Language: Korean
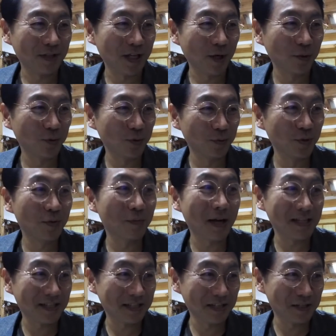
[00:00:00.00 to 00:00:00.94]
어, 다른 것도 물론
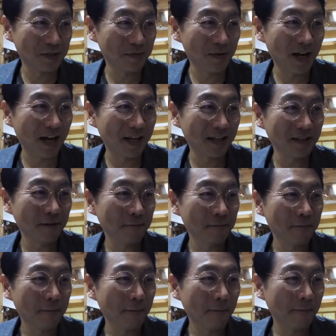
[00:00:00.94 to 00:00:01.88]
맛있겠지만
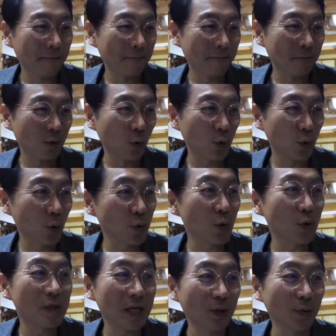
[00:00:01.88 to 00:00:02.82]
또
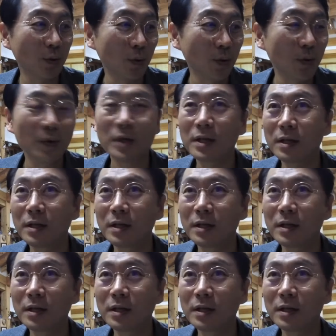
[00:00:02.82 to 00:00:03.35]
효소차도